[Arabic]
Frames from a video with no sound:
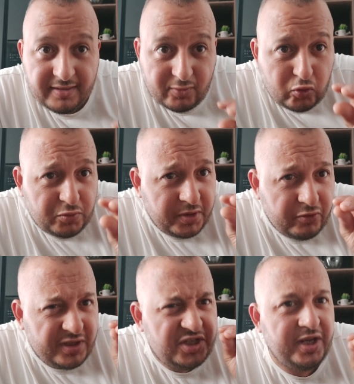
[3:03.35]
خذ منه
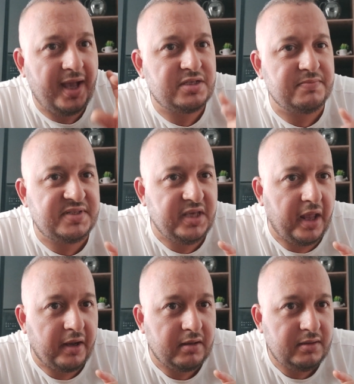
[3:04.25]
غير شي حاجه
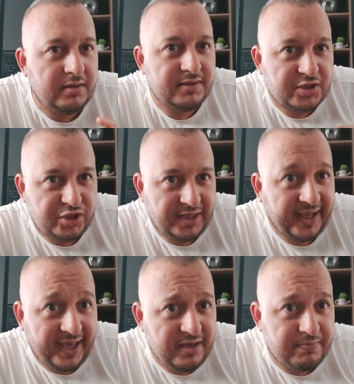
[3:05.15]
مزيانه داكشي اللي
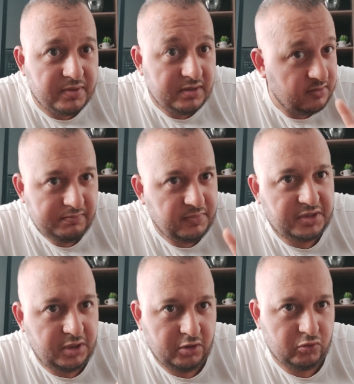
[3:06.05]
خايب ما
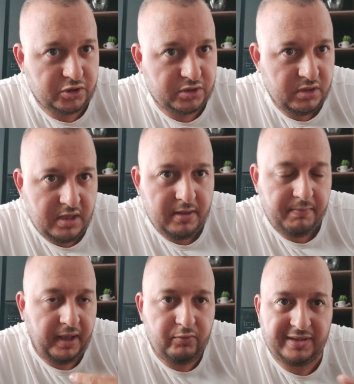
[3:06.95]
ديروش
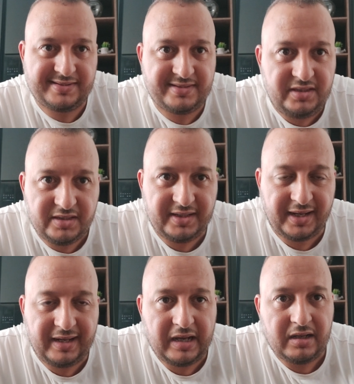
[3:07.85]
بحال واحد السيد
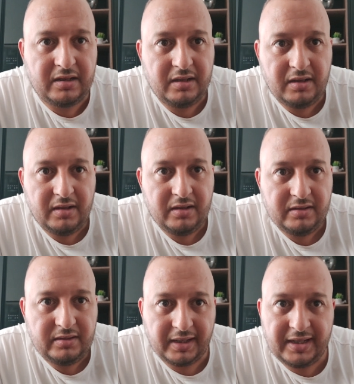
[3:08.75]
يلاه
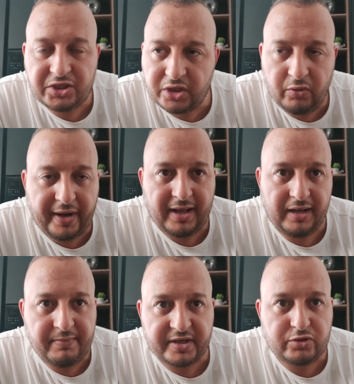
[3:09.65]
يلا شد الورق
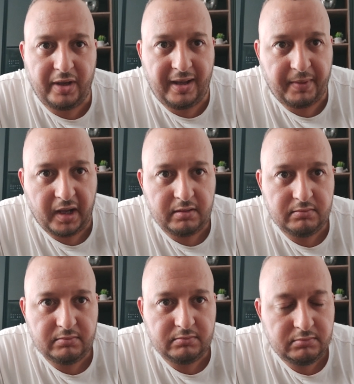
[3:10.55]
على مرسو حامله
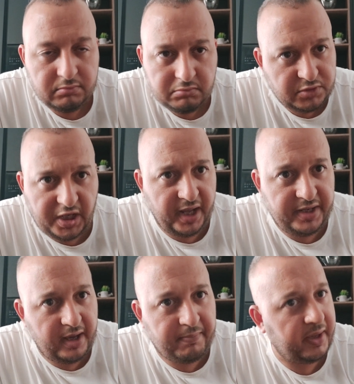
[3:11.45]
جا
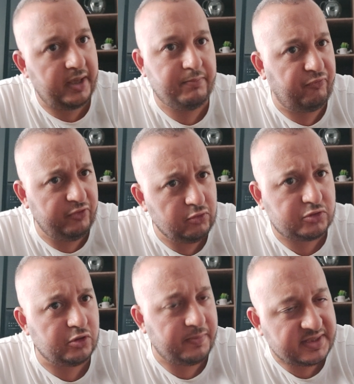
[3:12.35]
هنا بغا
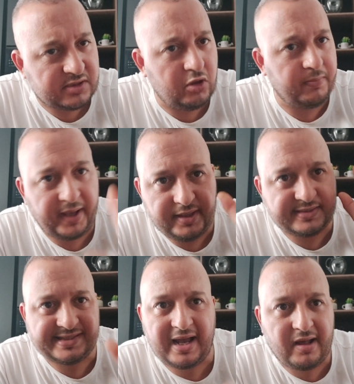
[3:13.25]
بفلوسو برزقو بغا
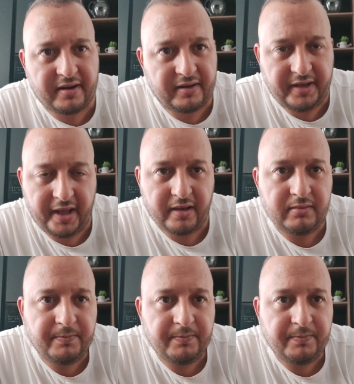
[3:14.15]
يستقر هنايا